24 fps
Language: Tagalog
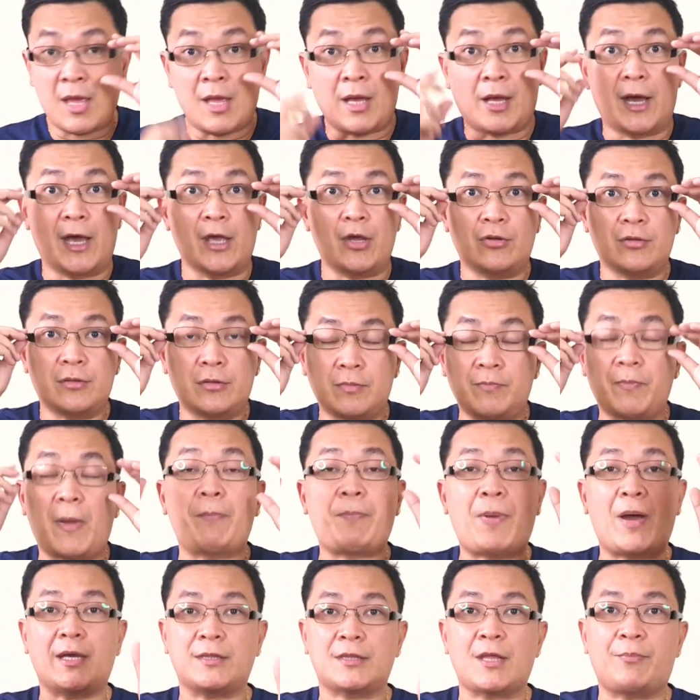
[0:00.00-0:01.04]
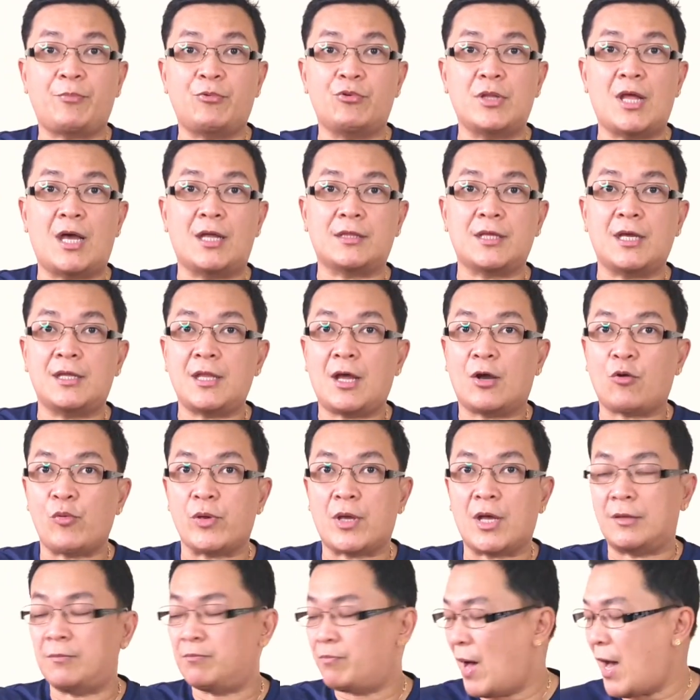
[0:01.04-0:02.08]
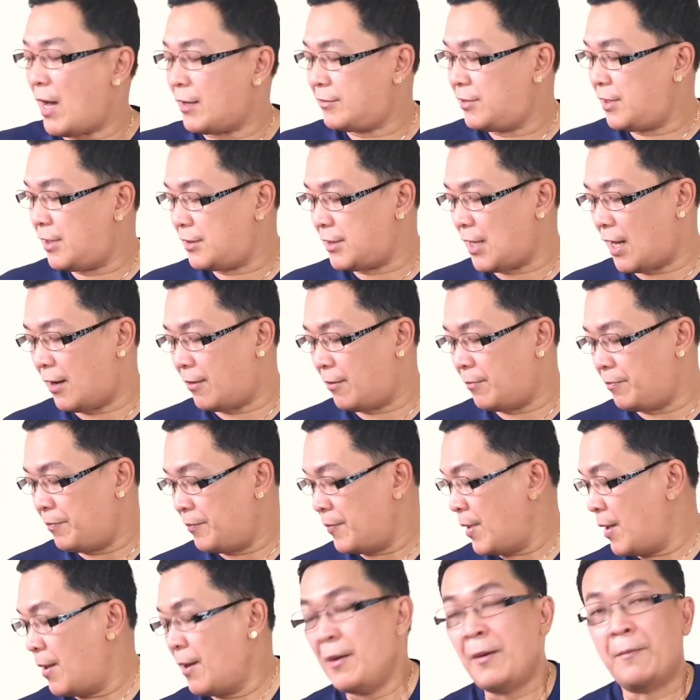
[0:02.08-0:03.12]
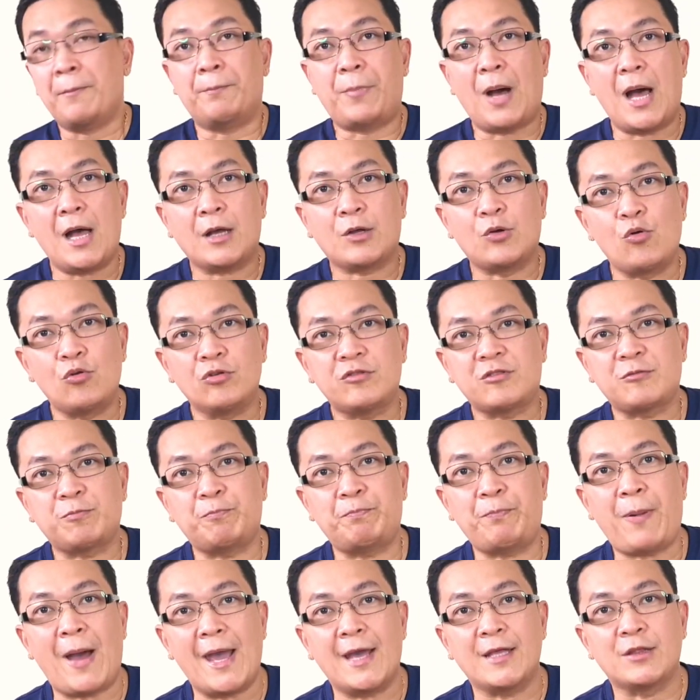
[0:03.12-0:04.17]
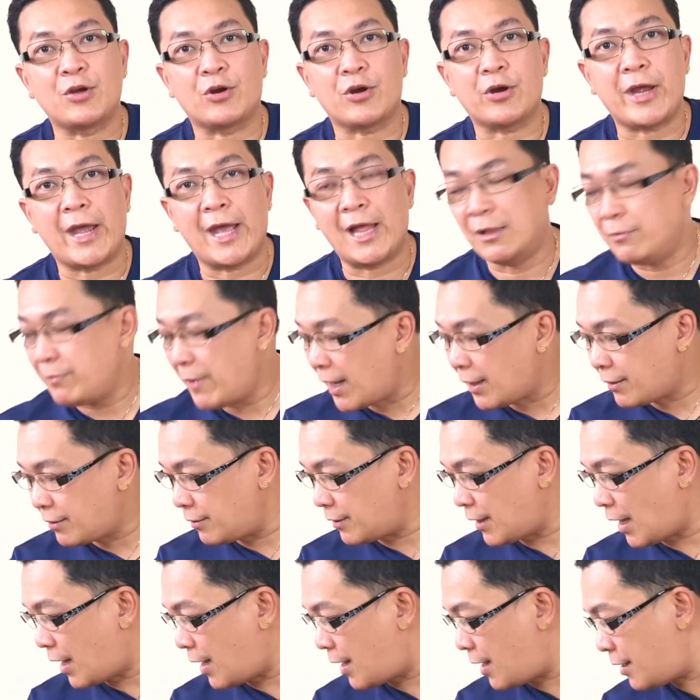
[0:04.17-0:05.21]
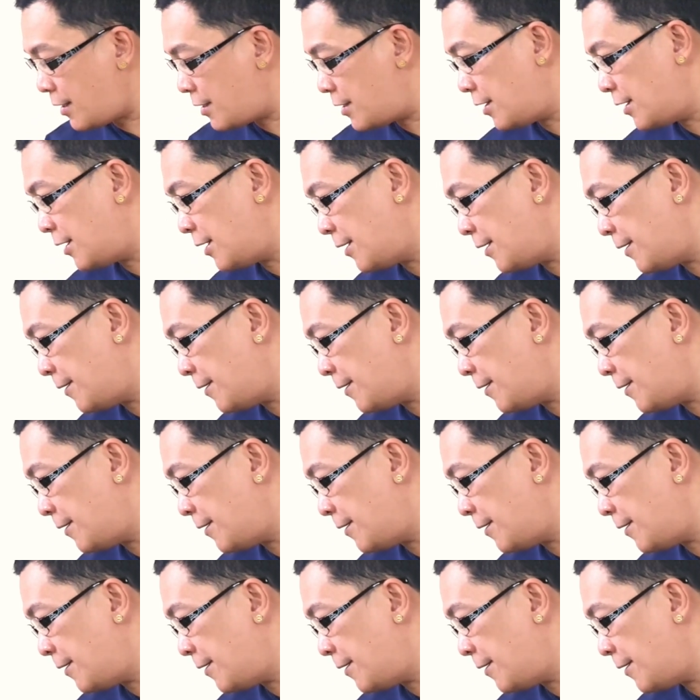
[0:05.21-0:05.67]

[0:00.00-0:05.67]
Ngayon, papakita po natin ang quick unboxing ng bagong spider helmet na